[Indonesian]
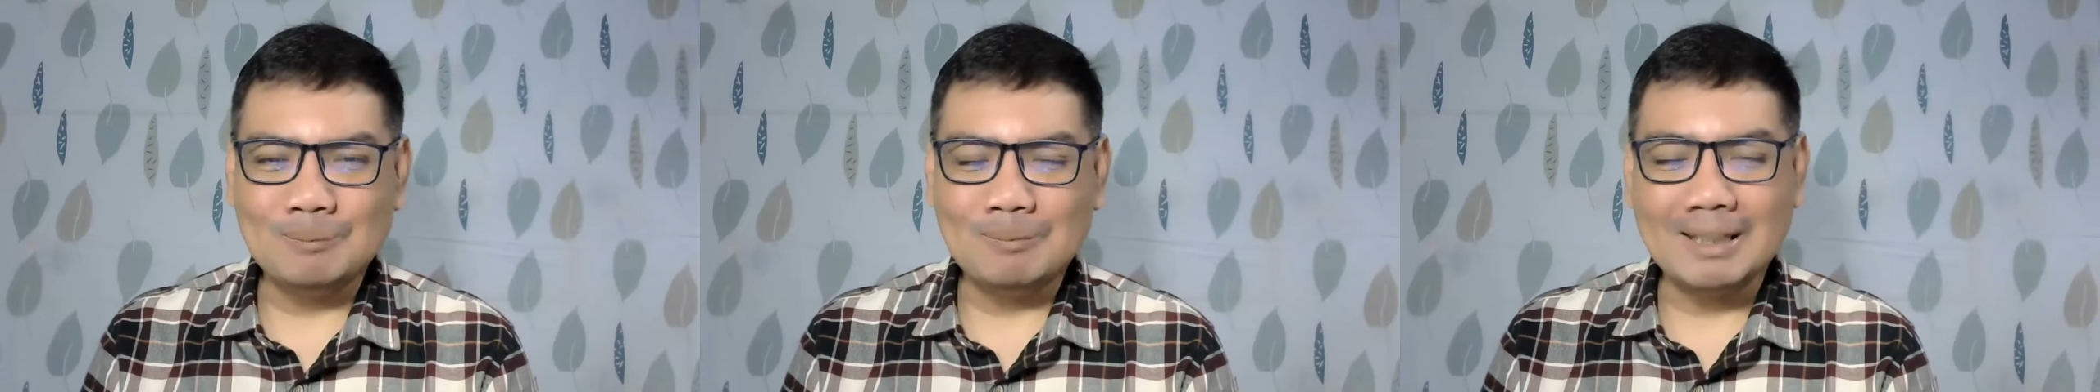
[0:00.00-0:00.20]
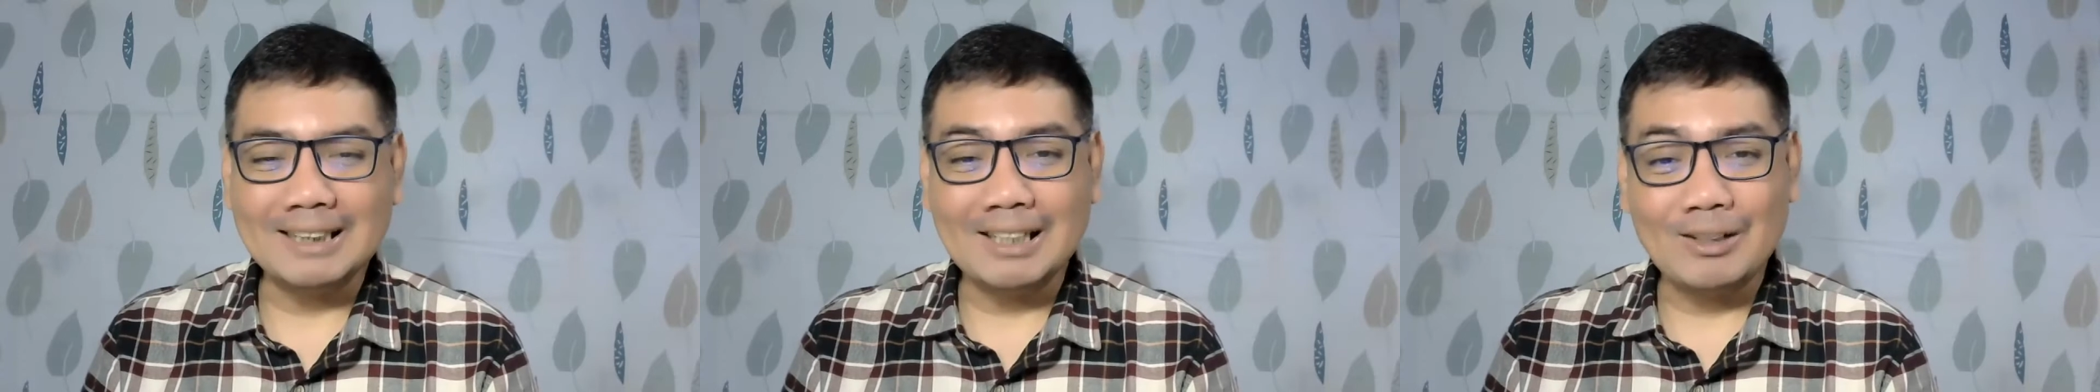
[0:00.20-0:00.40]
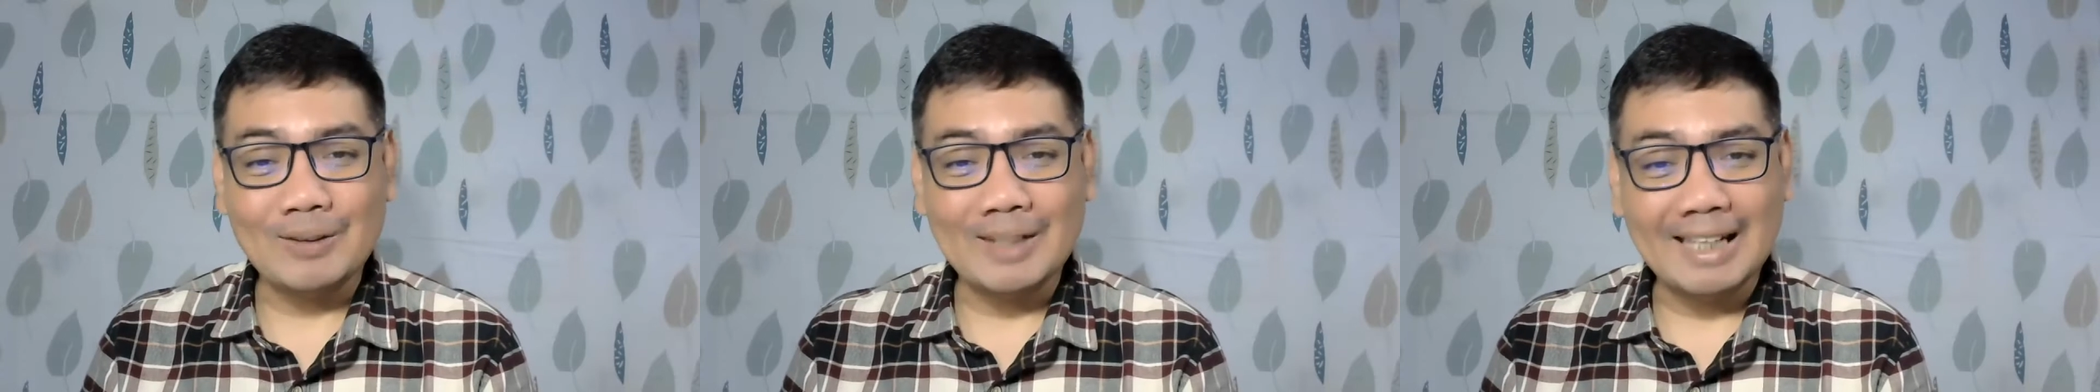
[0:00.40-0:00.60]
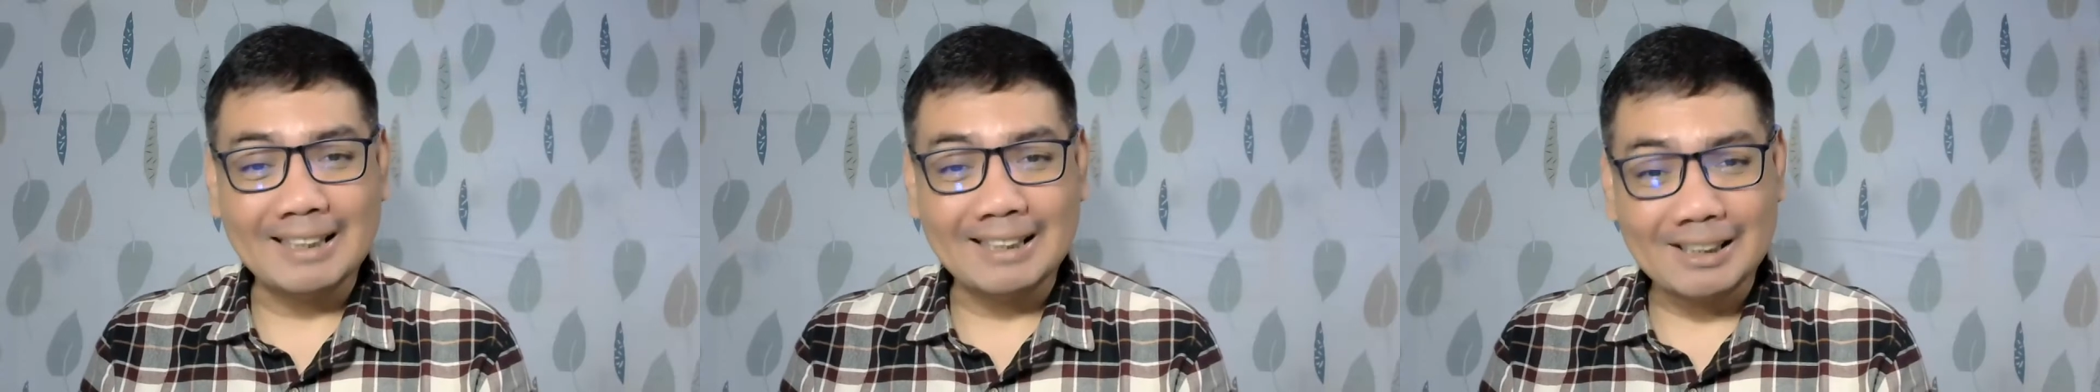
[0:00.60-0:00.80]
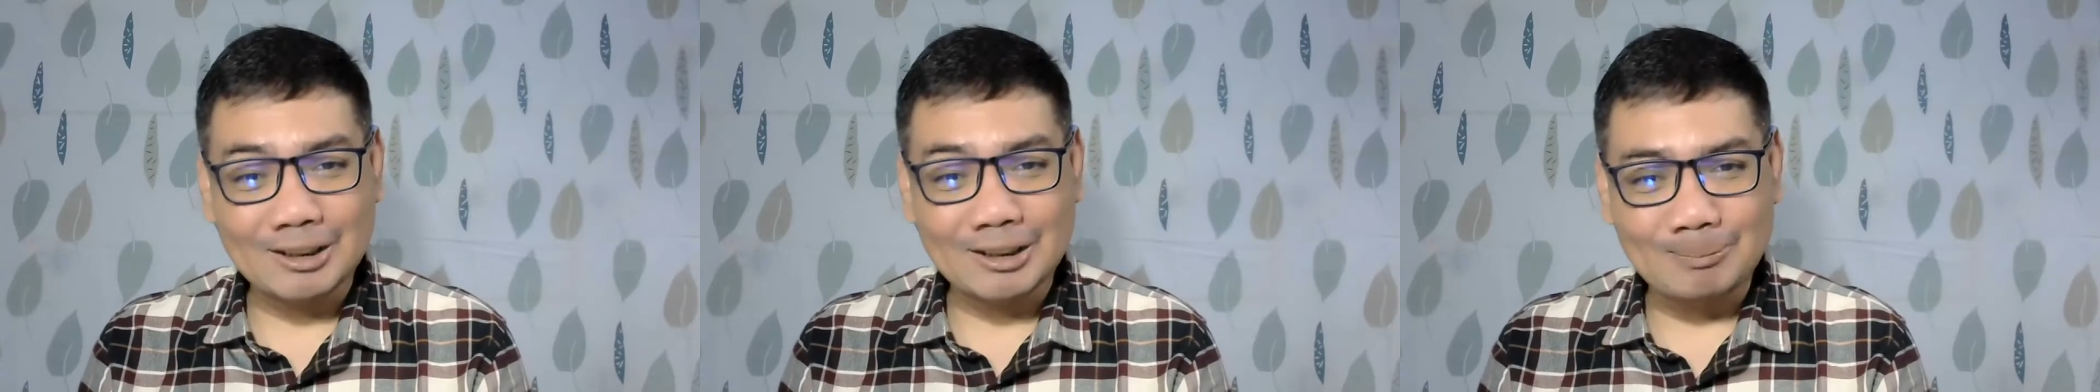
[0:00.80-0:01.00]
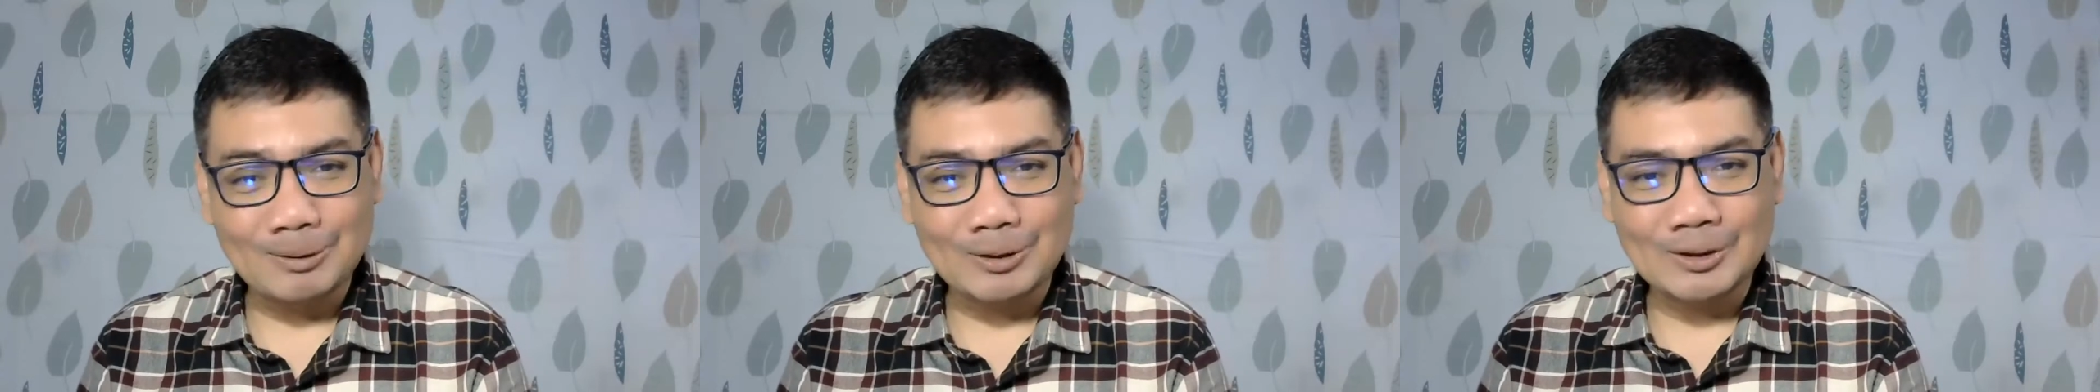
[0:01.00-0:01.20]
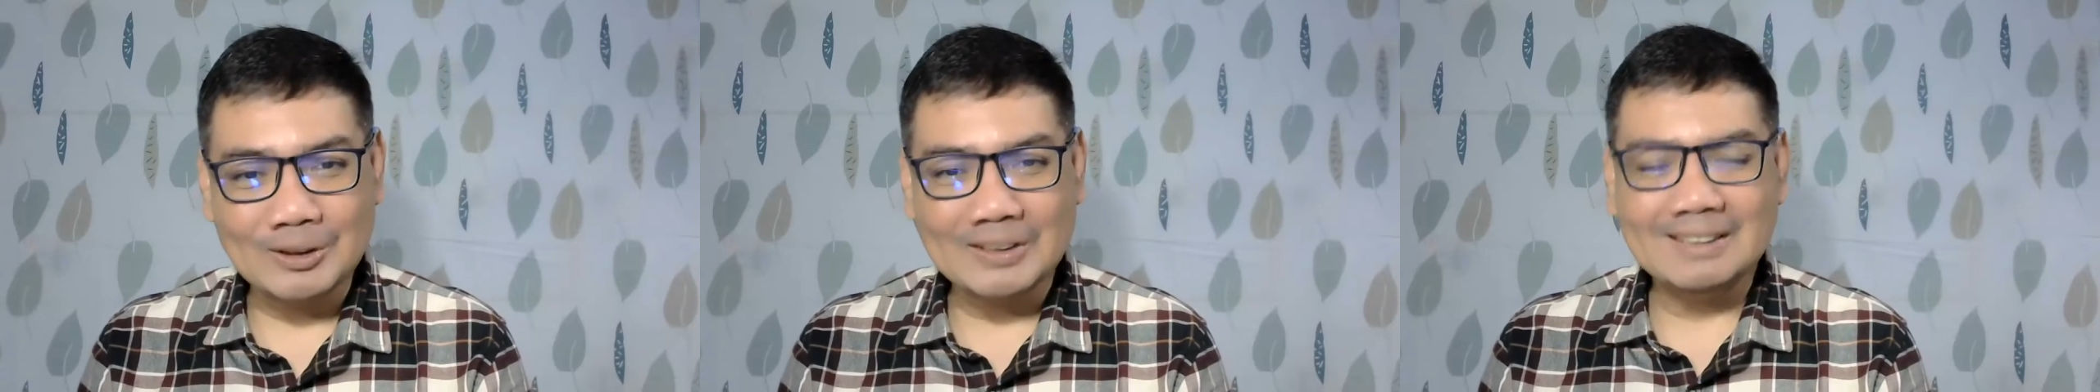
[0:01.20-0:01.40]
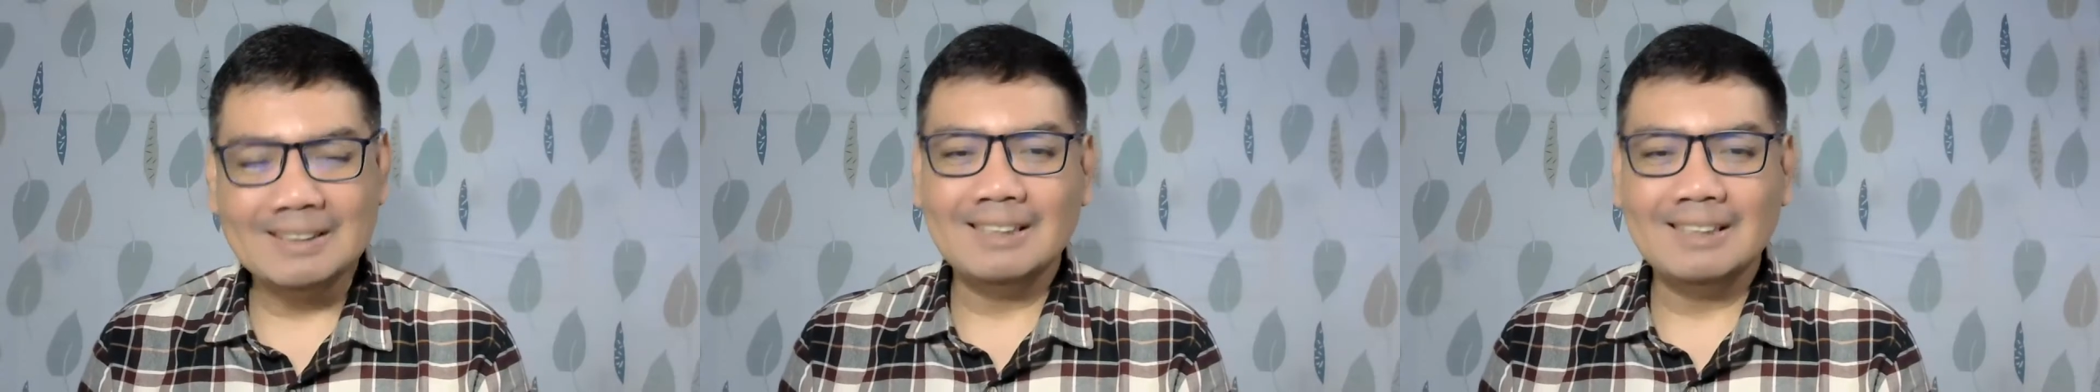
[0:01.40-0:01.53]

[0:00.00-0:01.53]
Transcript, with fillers: mata kuliah tersebut.